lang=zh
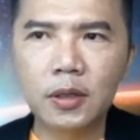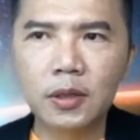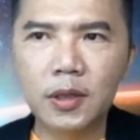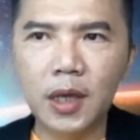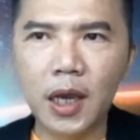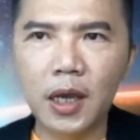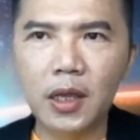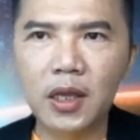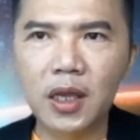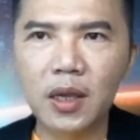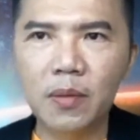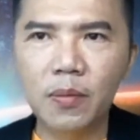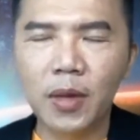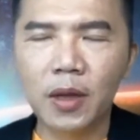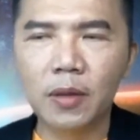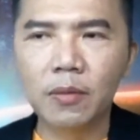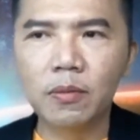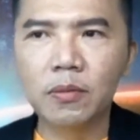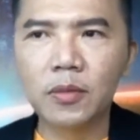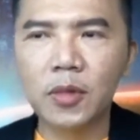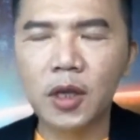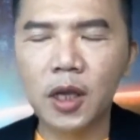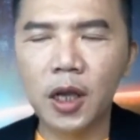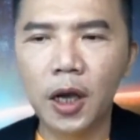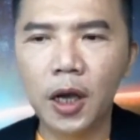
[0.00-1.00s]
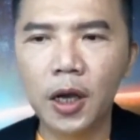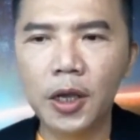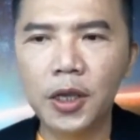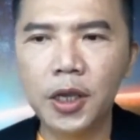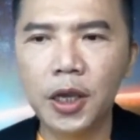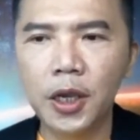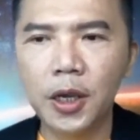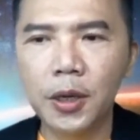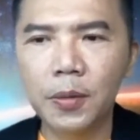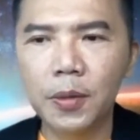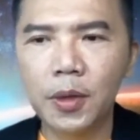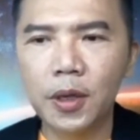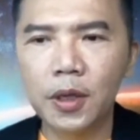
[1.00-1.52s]
在你们可
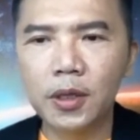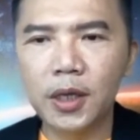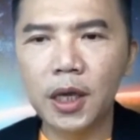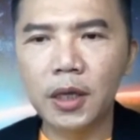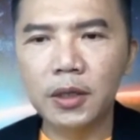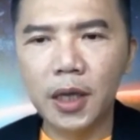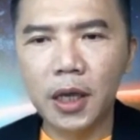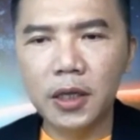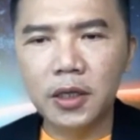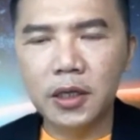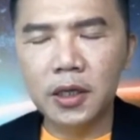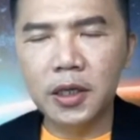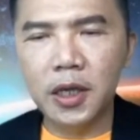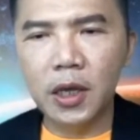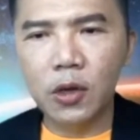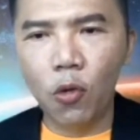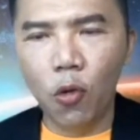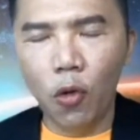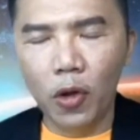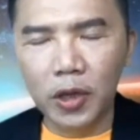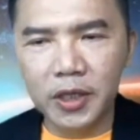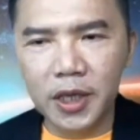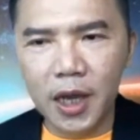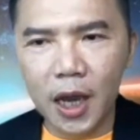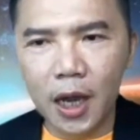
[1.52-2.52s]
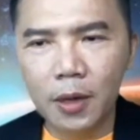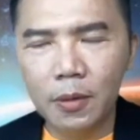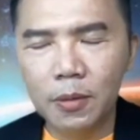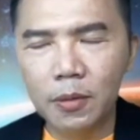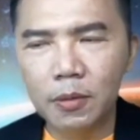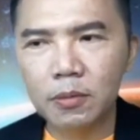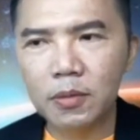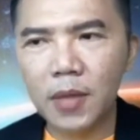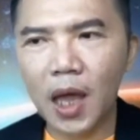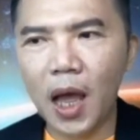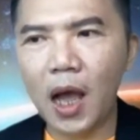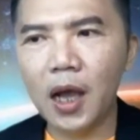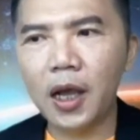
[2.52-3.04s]
以像在这些国家，
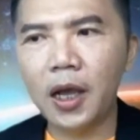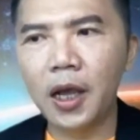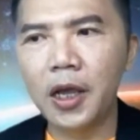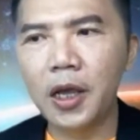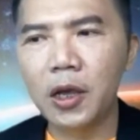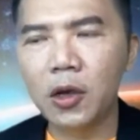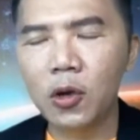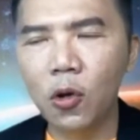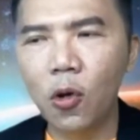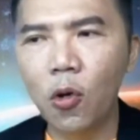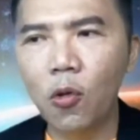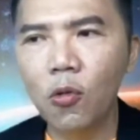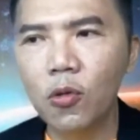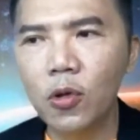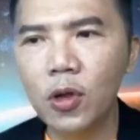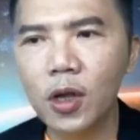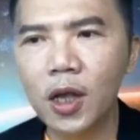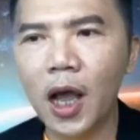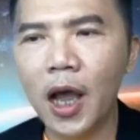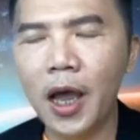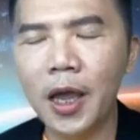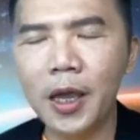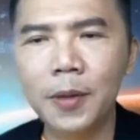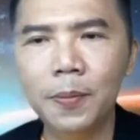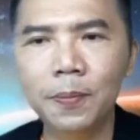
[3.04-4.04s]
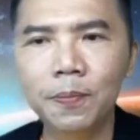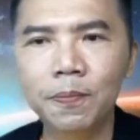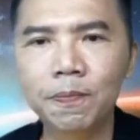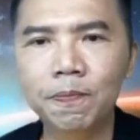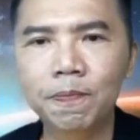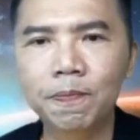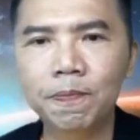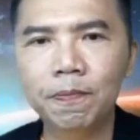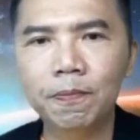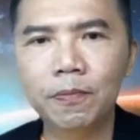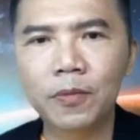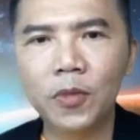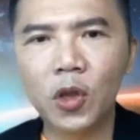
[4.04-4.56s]
它可以公开
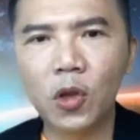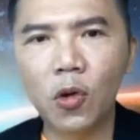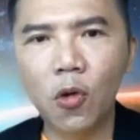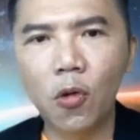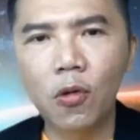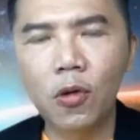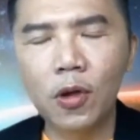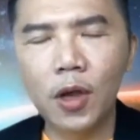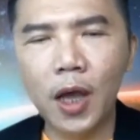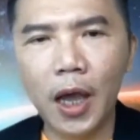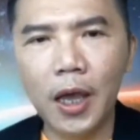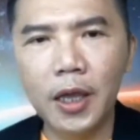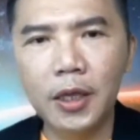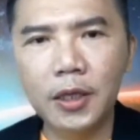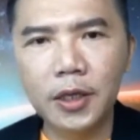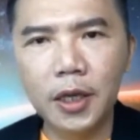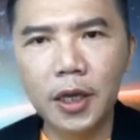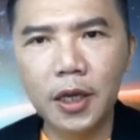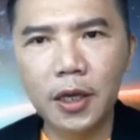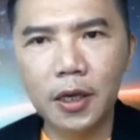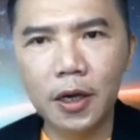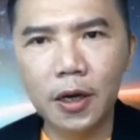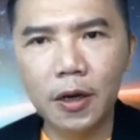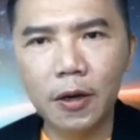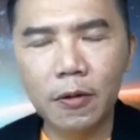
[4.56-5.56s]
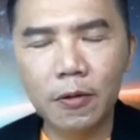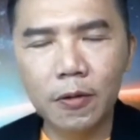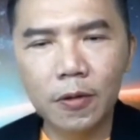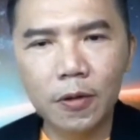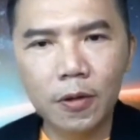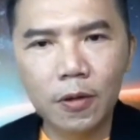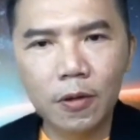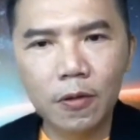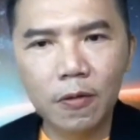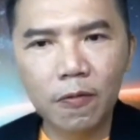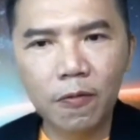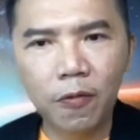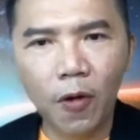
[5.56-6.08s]
公开这个。
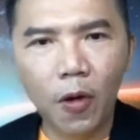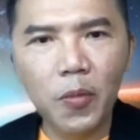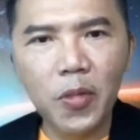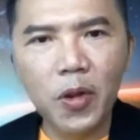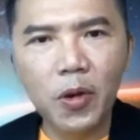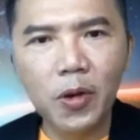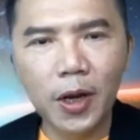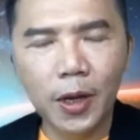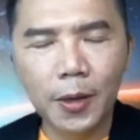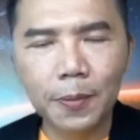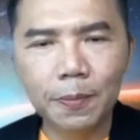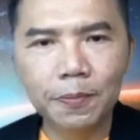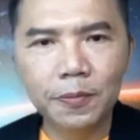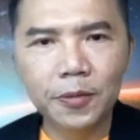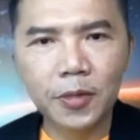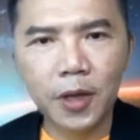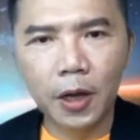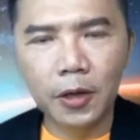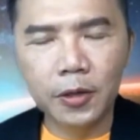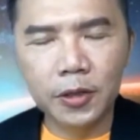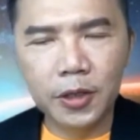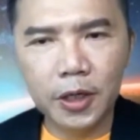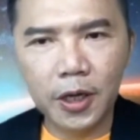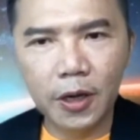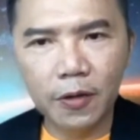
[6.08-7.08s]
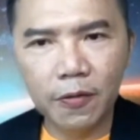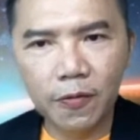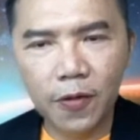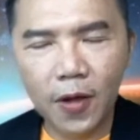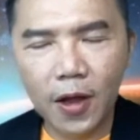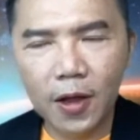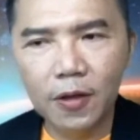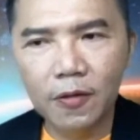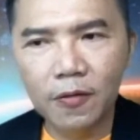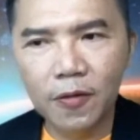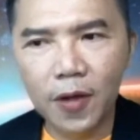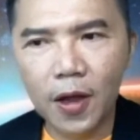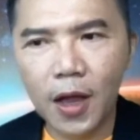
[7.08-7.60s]
formula 啊，这个
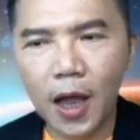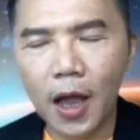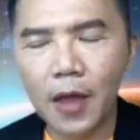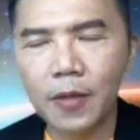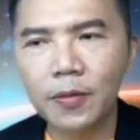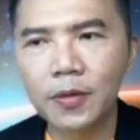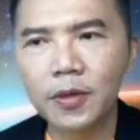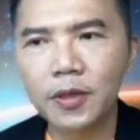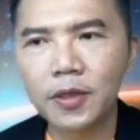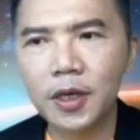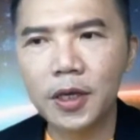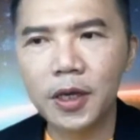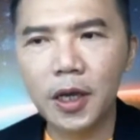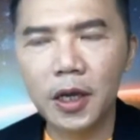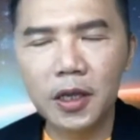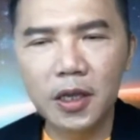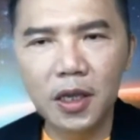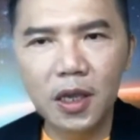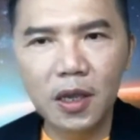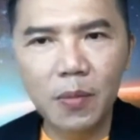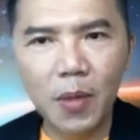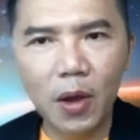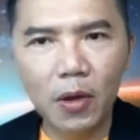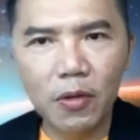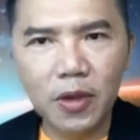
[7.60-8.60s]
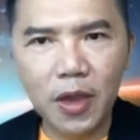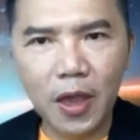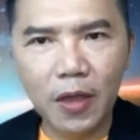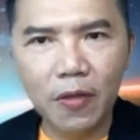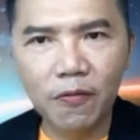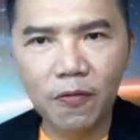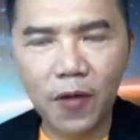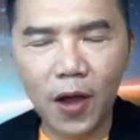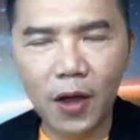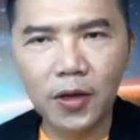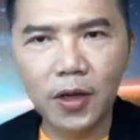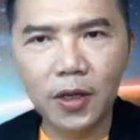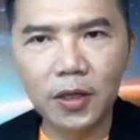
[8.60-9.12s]
方方案，这个疫苗研
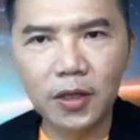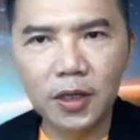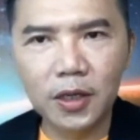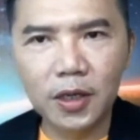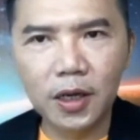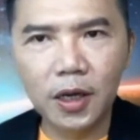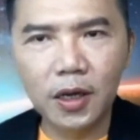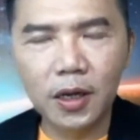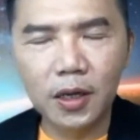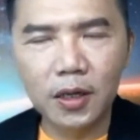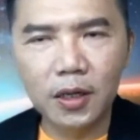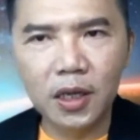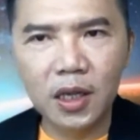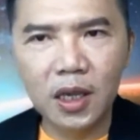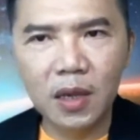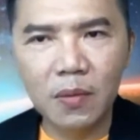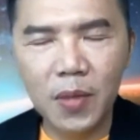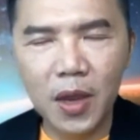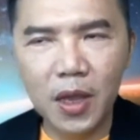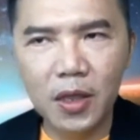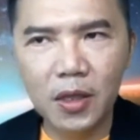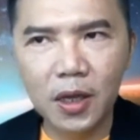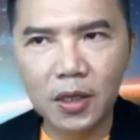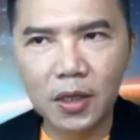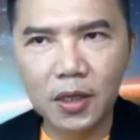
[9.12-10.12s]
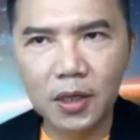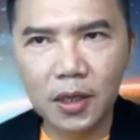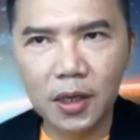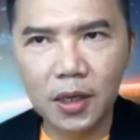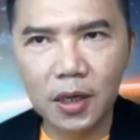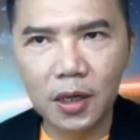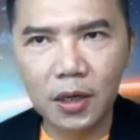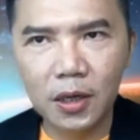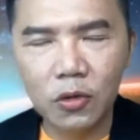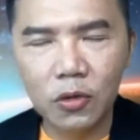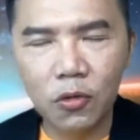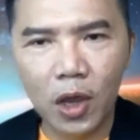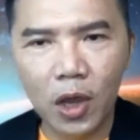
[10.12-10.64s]
发的这个里面的这
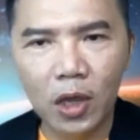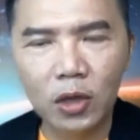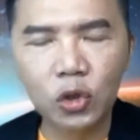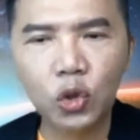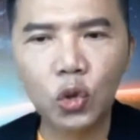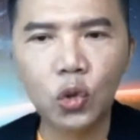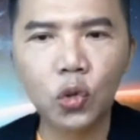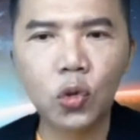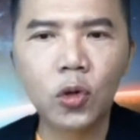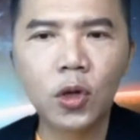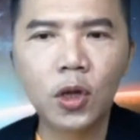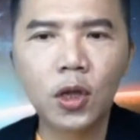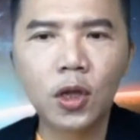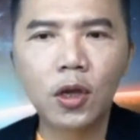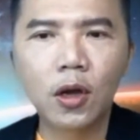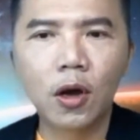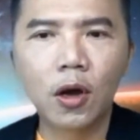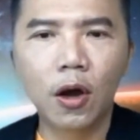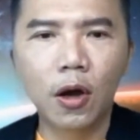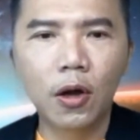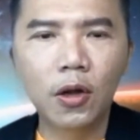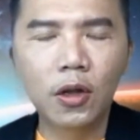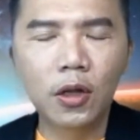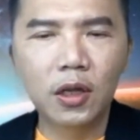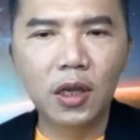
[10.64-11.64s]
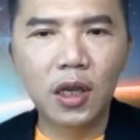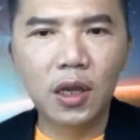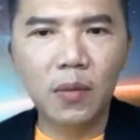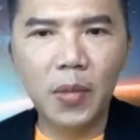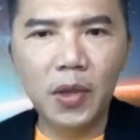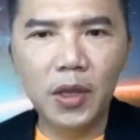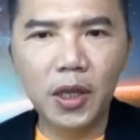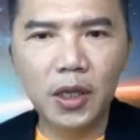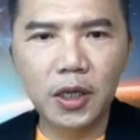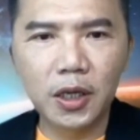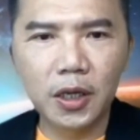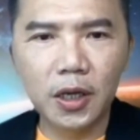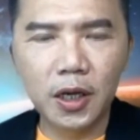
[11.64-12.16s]
个元素哦，里
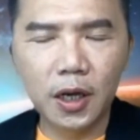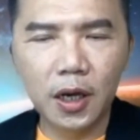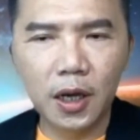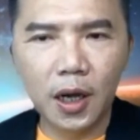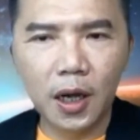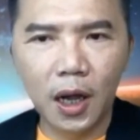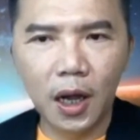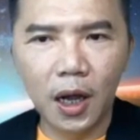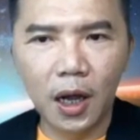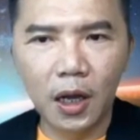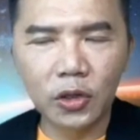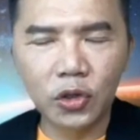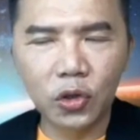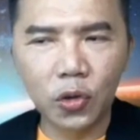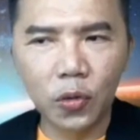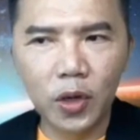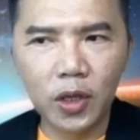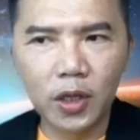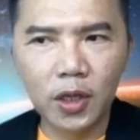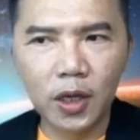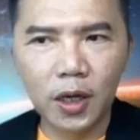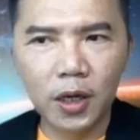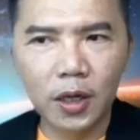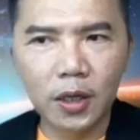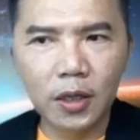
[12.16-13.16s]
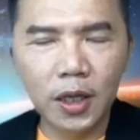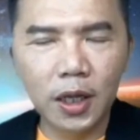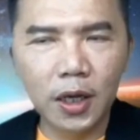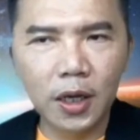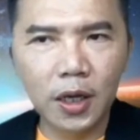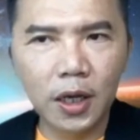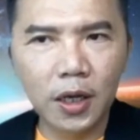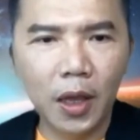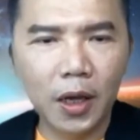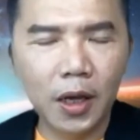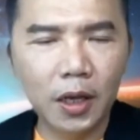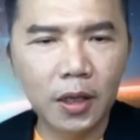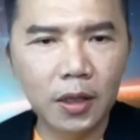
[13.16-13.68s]
面的这个呃所谓的那
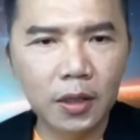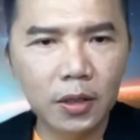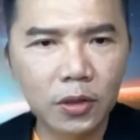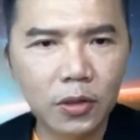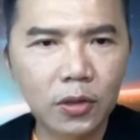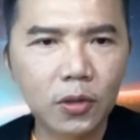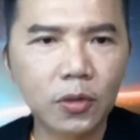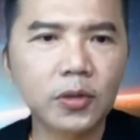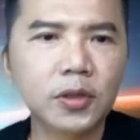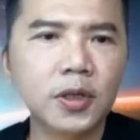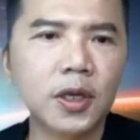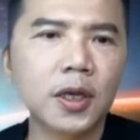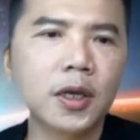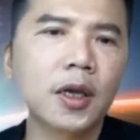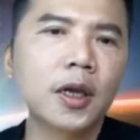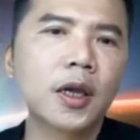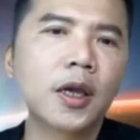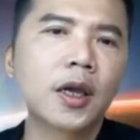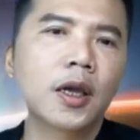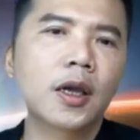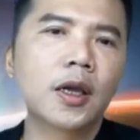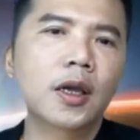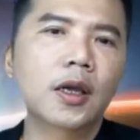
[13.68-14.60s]
那个东西，